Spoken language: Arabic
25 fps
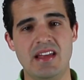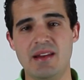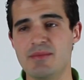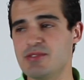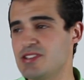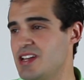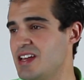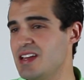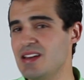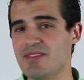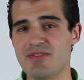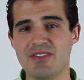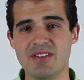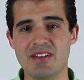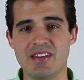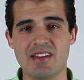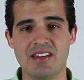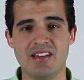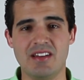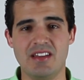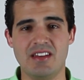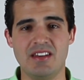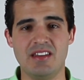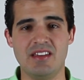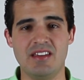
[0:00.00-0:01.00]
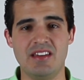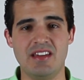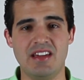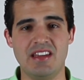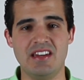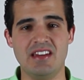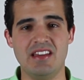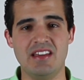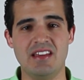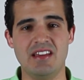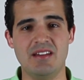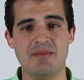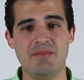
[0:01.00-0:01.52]
انا مش عارف إيه احنا
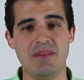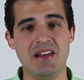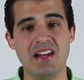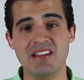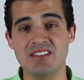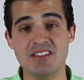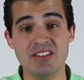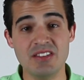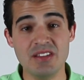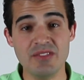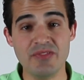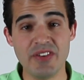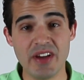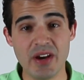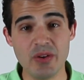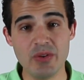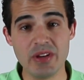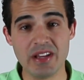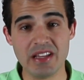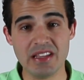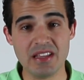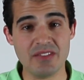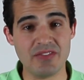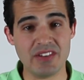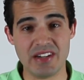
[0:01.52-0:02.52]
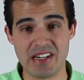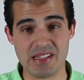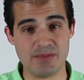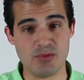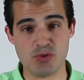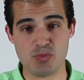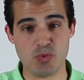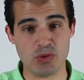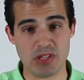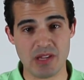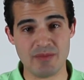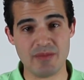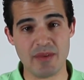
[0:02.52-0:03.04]
احنا بلد نظيفه قوي كده فالناس مش
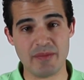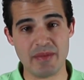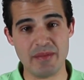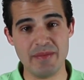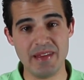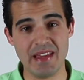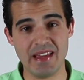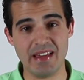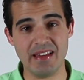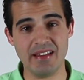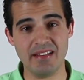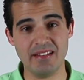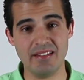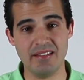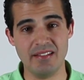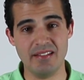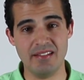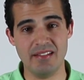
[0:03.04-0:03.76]
مهتمه بالبيئه يعني